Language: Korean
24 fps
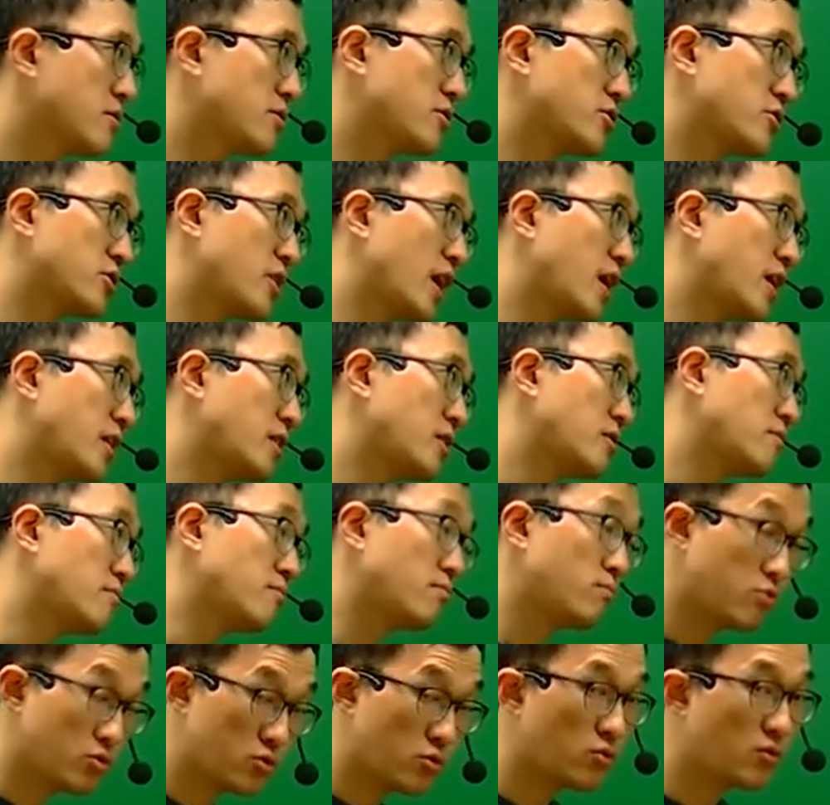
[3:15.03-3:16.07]
shy는
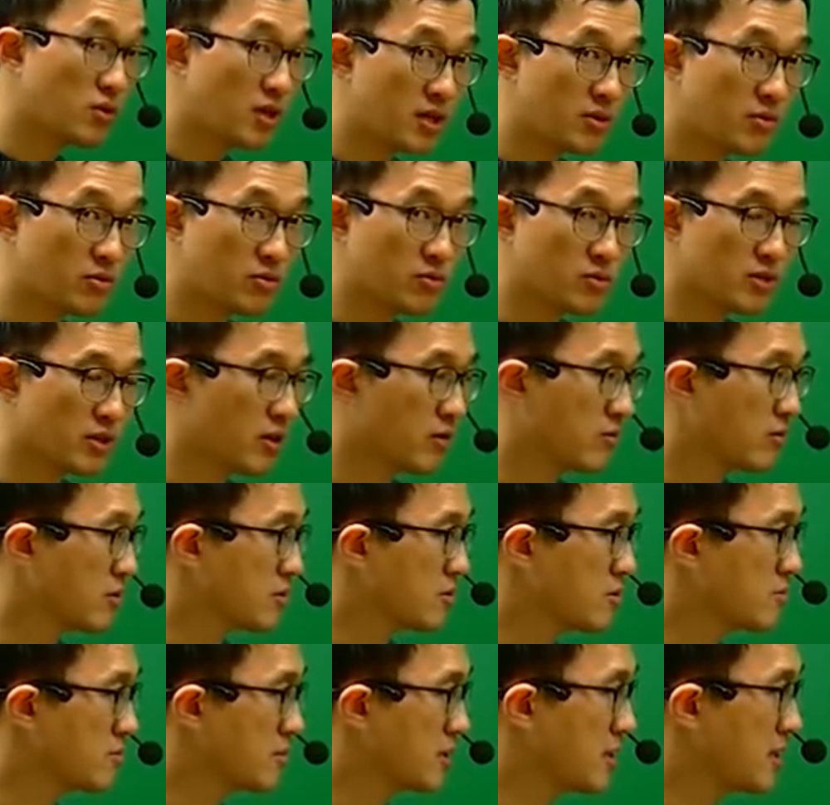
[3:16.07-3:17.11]
부족한으로
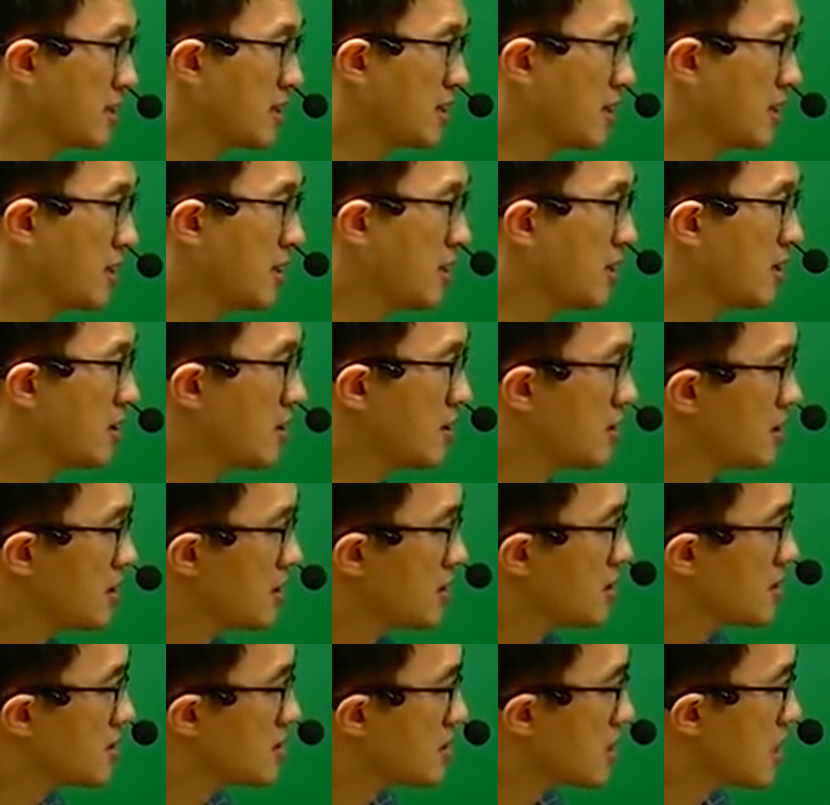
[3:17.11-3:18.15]
사용되었습니다. 그런데
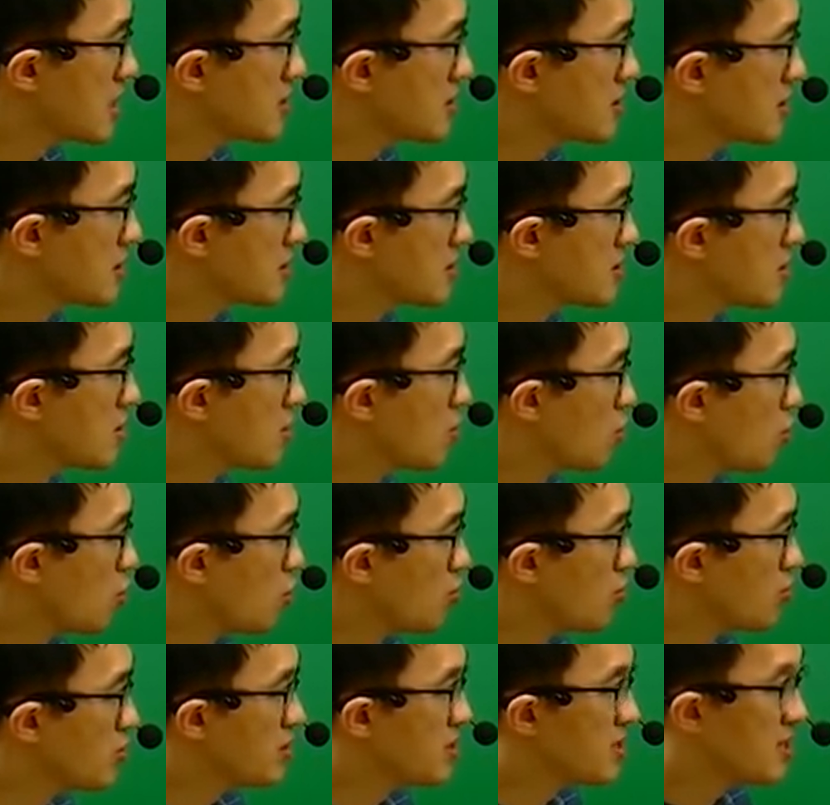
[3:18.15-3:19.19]
자정에서
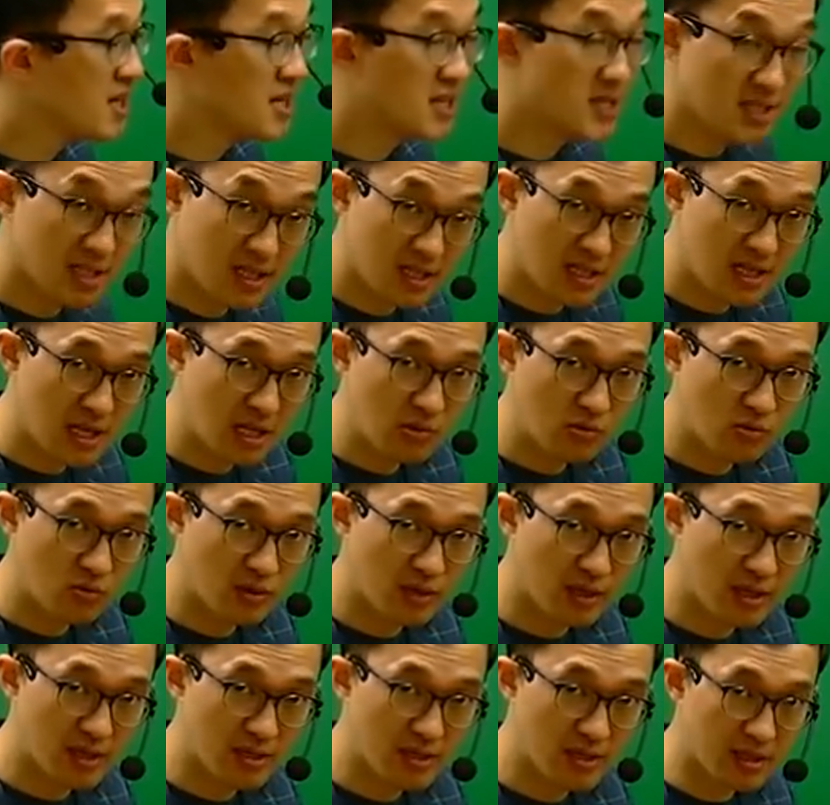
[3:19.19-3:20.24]
5분이나 지난
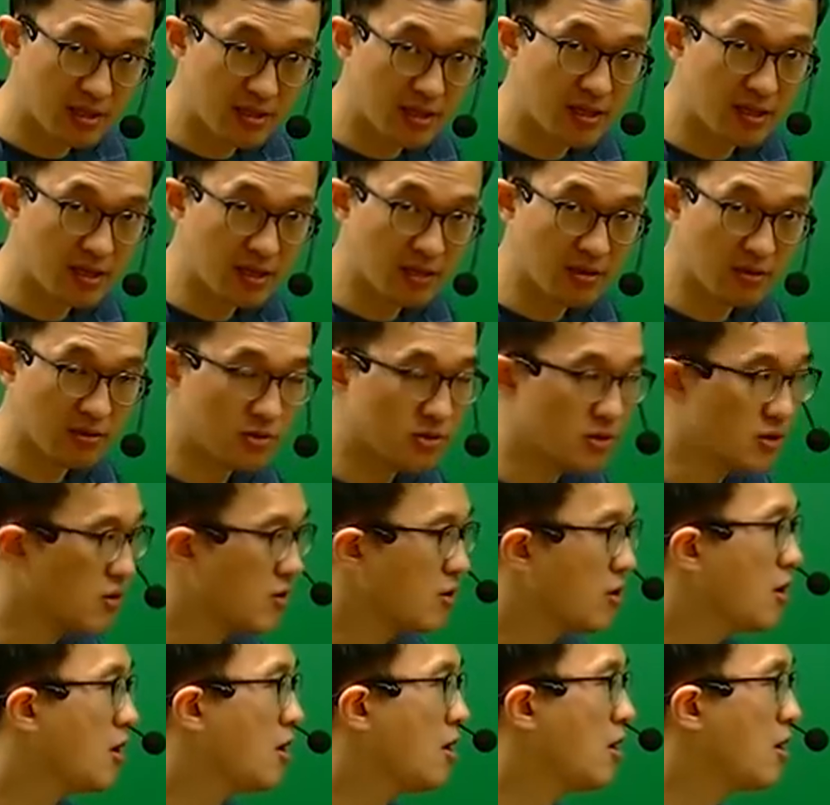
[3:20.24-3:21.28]
후에 전화를 한 거죠.
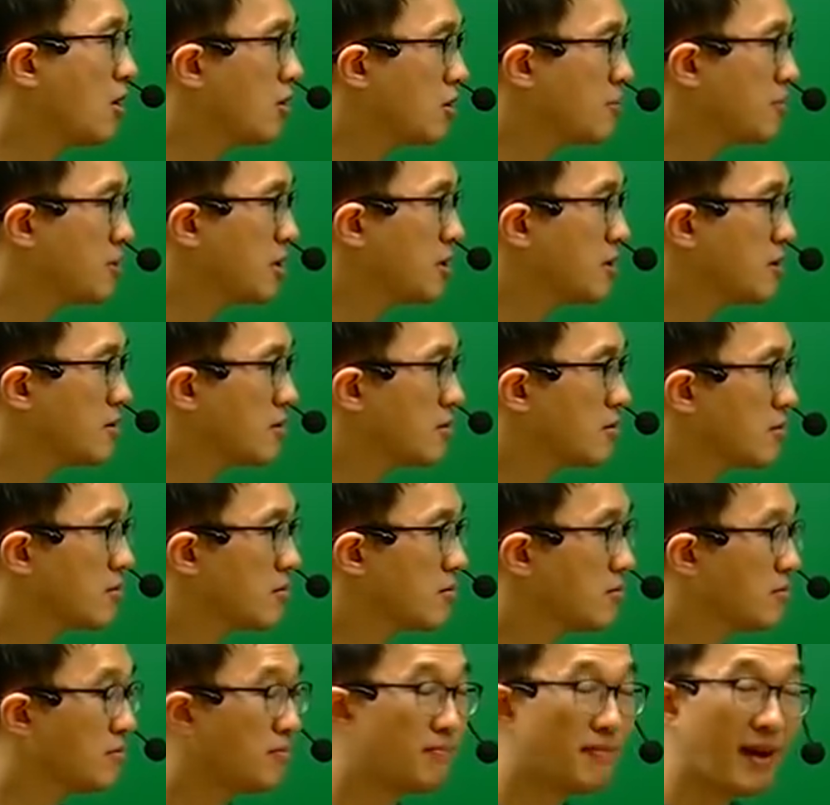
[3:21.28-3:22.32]
그러면
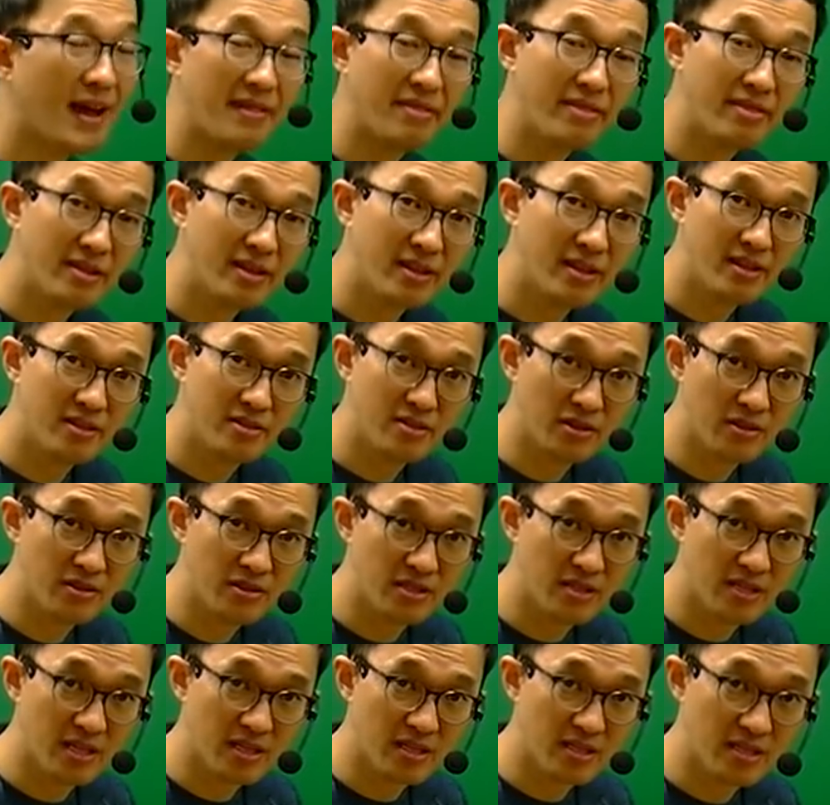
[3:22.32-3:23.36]
반대
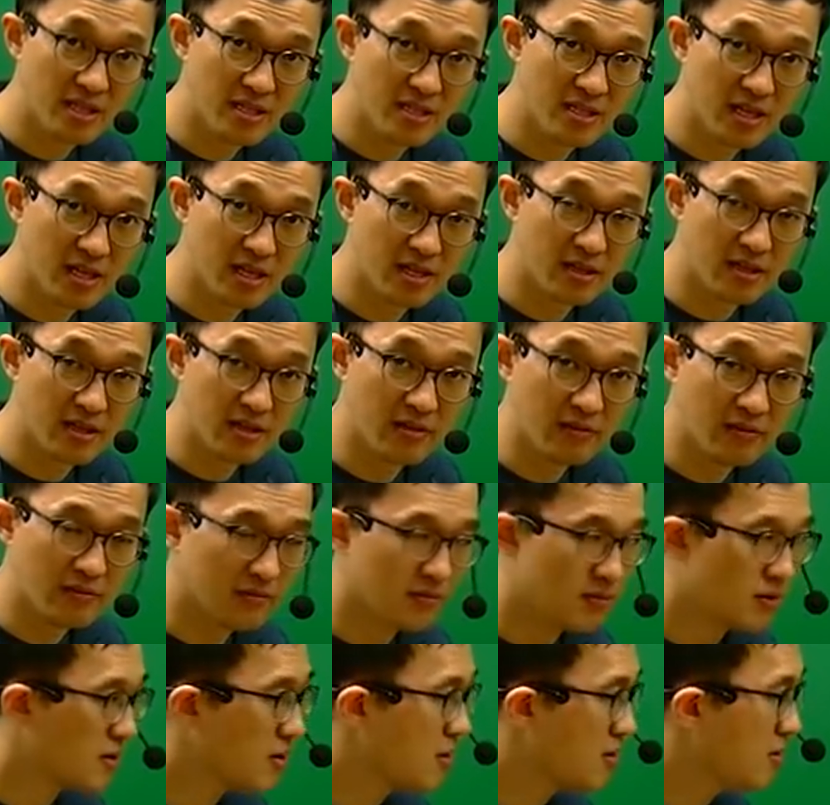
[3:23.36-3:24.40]
전치사를 찾아야겠네요.
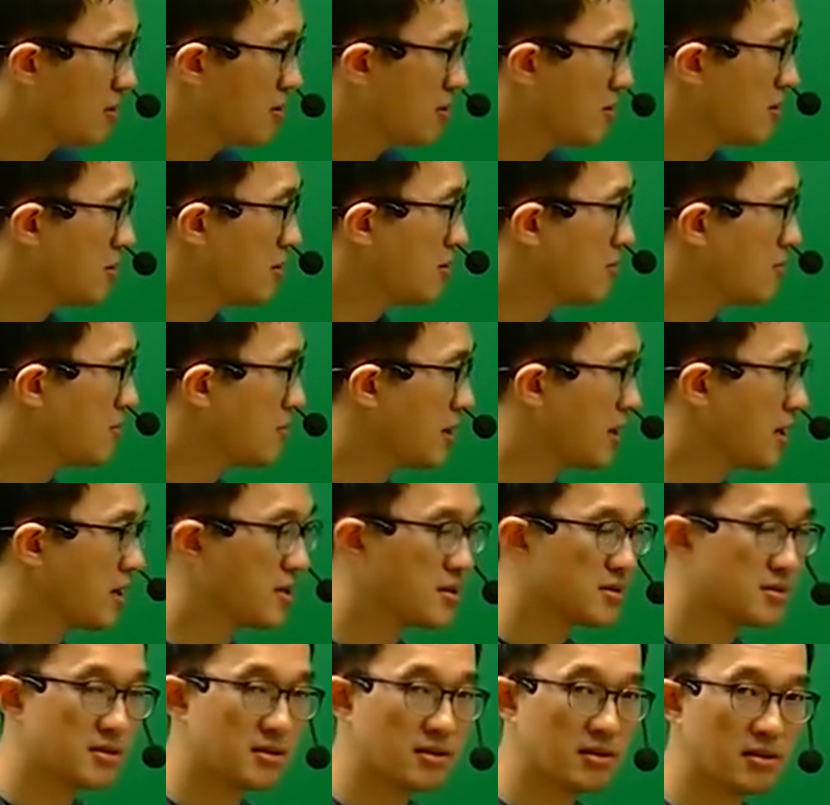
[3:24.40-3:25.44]

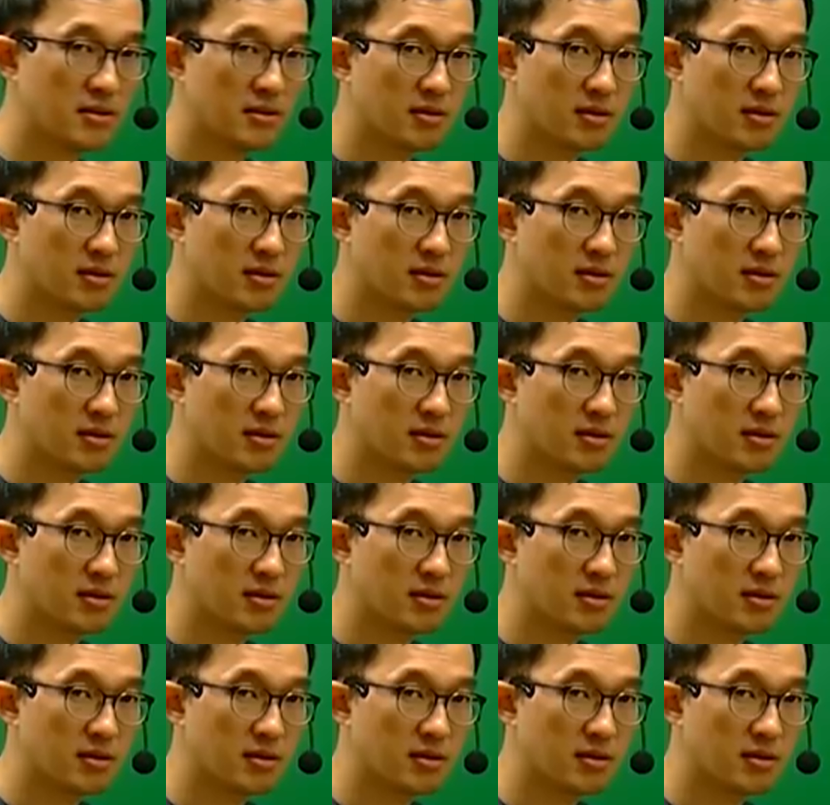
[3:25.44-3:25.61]
past.